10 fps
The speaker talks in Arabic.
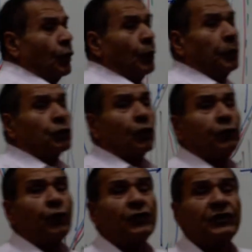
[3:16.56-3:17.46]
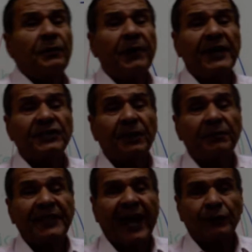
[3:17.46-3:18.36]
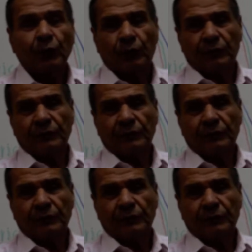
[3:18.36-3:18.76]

وبيدخل في وسط البرانشات بتاعته